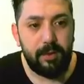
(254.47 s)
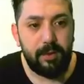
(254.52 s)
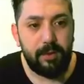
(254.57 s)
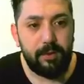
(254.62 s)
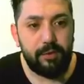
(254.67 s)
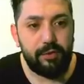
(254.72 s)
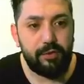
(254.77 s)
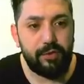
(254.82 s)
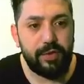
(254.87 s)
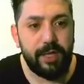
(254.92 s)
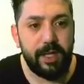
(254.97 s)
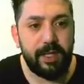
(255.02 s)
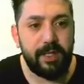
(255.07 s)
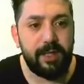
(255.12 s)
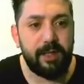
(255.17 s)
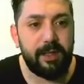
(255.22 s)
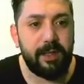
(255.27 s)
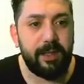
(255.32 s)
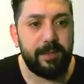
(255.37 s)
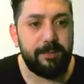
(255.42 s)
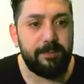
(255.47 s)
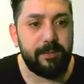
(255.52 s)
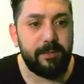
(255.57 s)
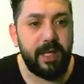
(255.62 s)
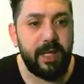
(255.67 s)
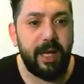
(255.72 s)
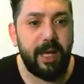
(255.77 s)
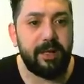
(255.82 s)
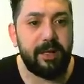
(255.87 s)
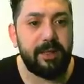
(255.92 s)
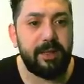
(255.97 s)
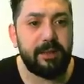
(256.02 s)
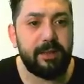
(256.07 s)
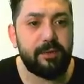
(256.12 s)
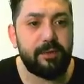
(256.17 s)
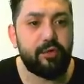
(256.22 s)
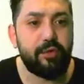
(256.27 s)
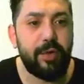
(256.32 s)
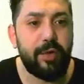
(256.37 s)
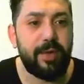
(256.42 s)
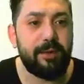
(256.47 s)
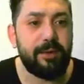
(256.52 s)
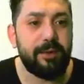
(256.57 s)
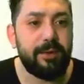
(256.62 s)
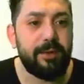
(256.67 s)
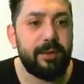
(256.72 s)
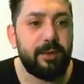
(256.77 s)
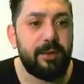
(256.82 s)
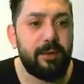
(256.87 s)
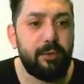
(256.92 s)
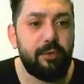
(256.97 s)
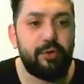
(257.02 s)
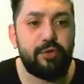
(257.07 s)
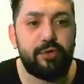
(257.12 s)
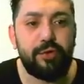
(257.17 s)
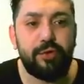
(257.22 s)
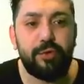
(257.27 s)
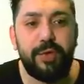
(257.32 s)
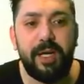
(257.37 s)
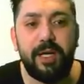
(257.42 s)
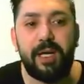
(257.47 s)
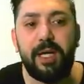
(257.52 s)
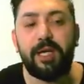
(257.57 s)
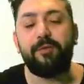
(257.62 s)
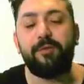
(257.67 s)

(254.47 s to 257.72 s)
Şu şekilde. Yani şu an üçlü negatif